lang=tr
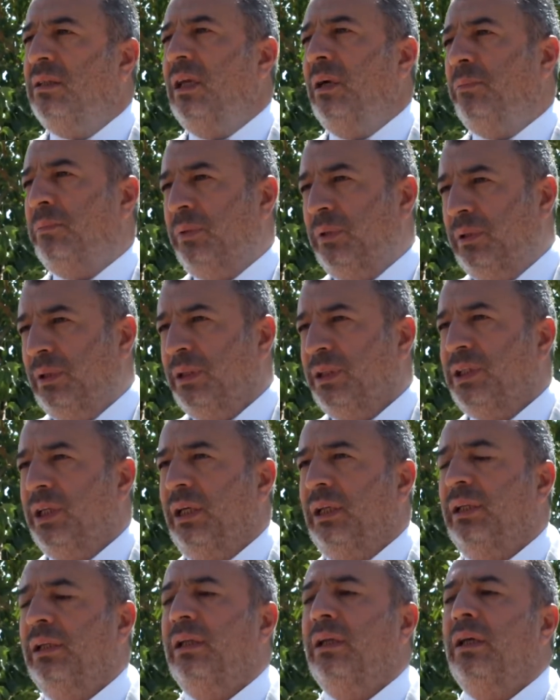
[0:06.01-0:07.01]

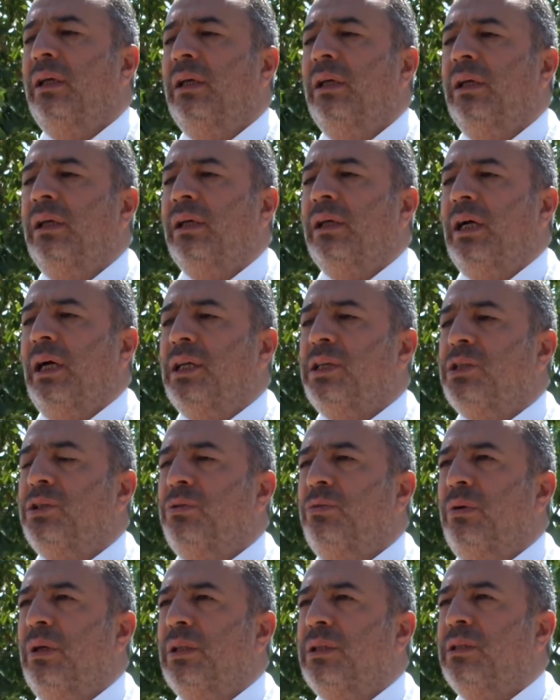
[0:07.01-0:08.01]
yapılırken kayısı
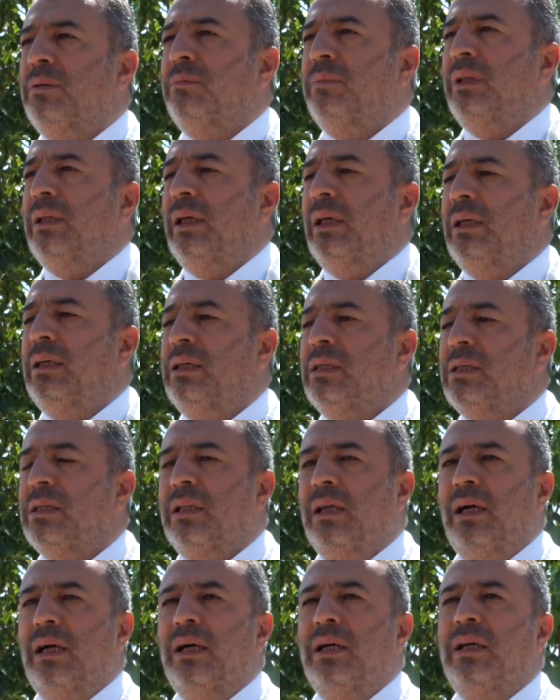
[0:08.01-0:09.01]
üretimde
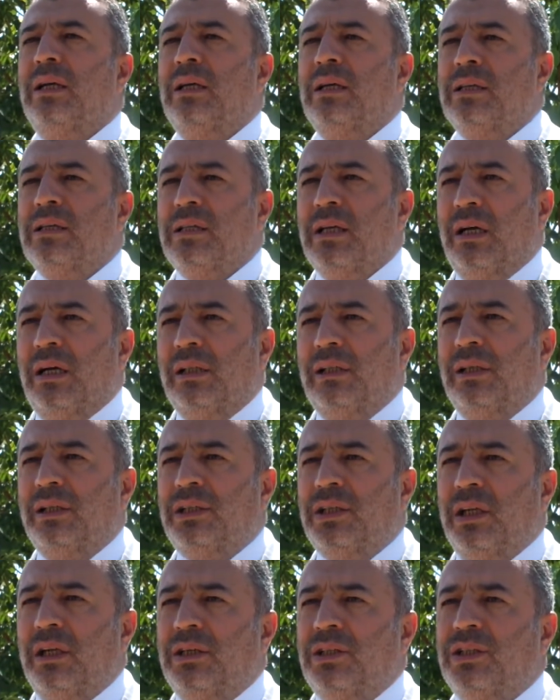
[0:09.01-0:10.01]
hızla sahada
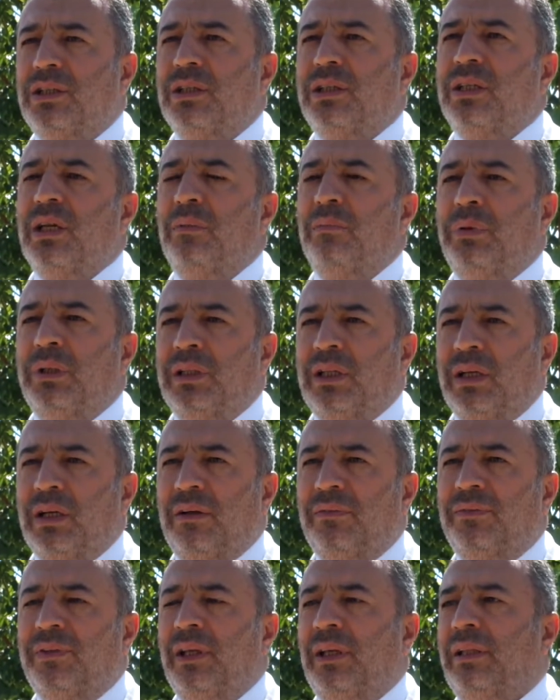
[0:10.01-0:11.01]
çalışırken bir
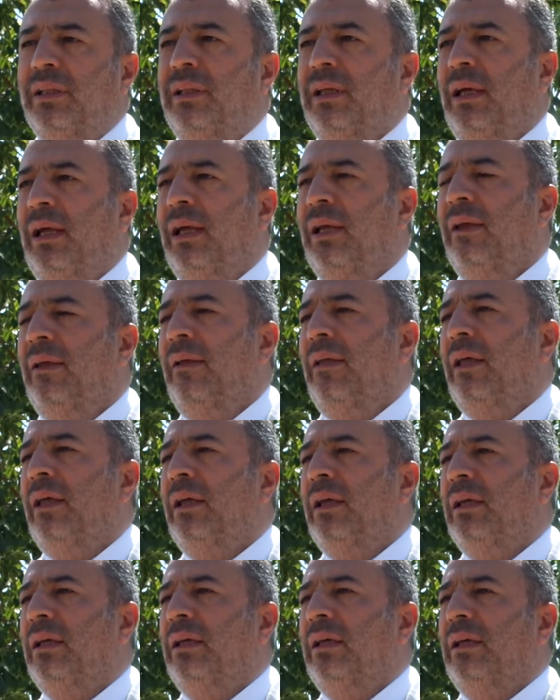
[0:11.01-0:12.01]
taraftan da
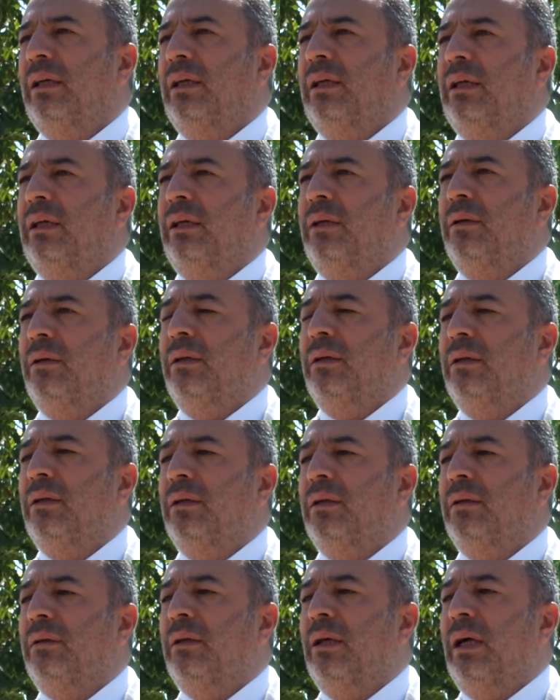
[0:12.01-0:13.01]
e,
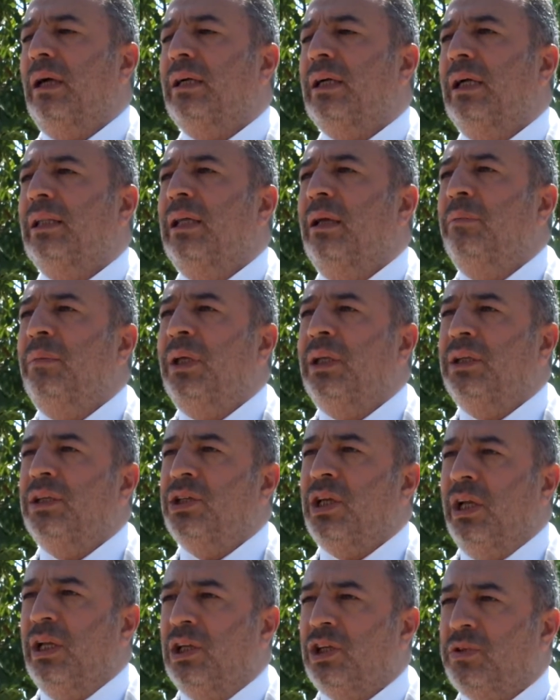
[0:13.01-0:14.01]
akademik
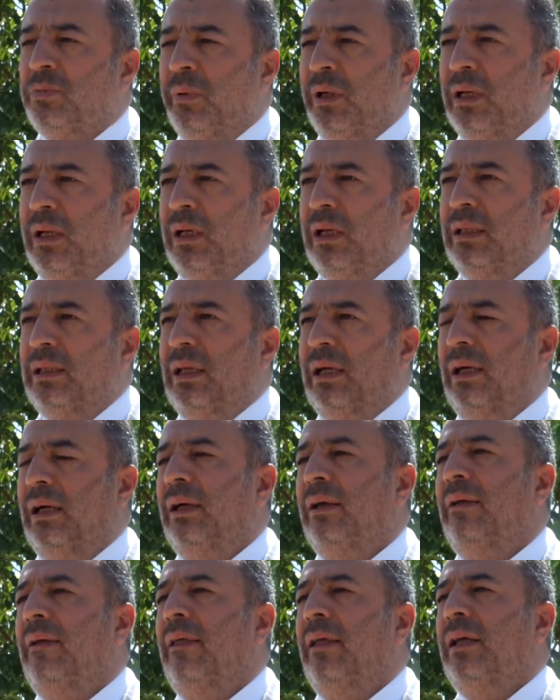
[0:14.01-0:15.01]
çalışmalara da
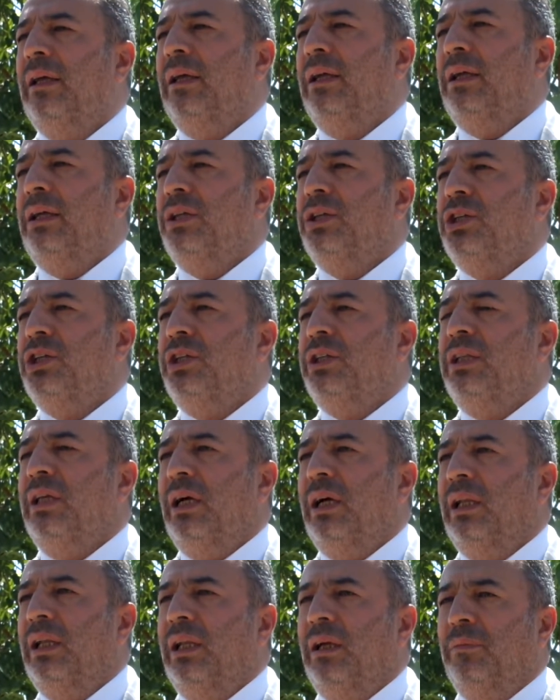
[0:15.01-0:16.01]
e, ciddi
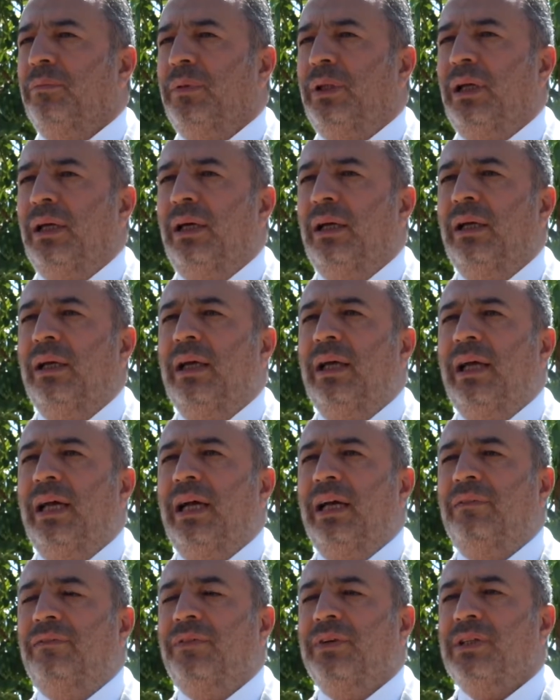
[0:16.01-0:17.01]
anlamda
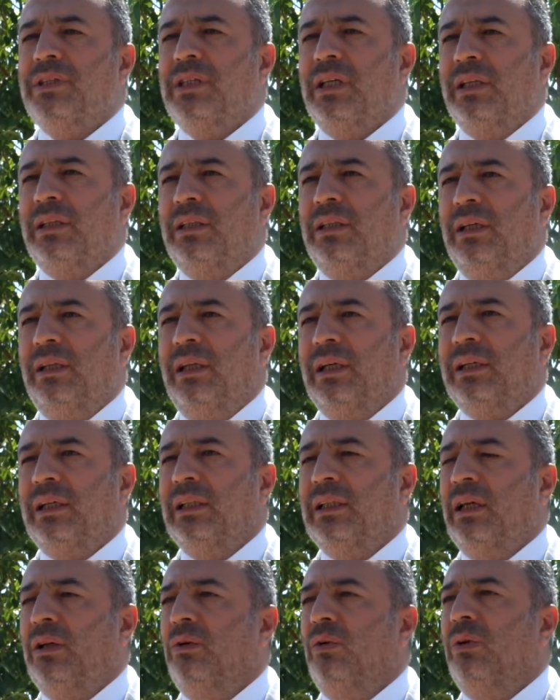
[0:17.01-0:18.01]
her fırsatta ne
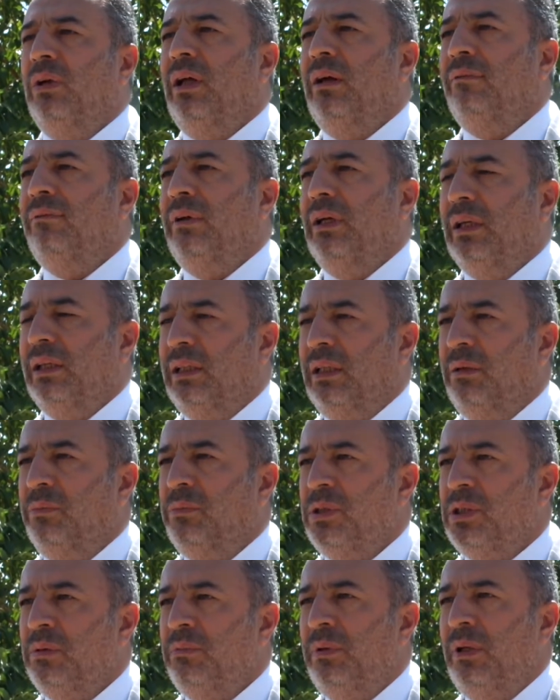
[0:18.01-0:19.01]
kadar önem
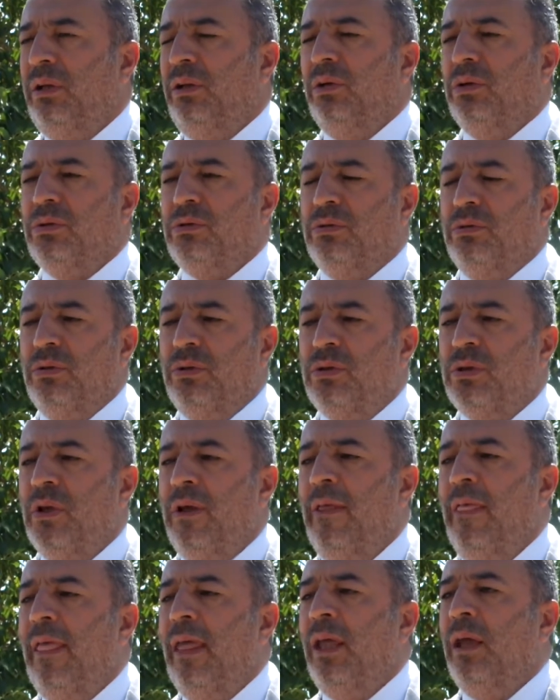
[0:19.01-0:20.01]
verdiğimizi biliyorsunuz.
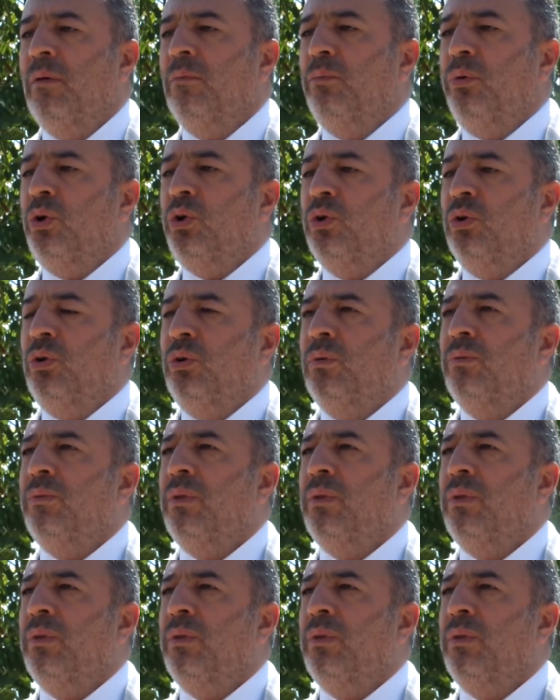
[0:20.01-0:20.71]
Bugün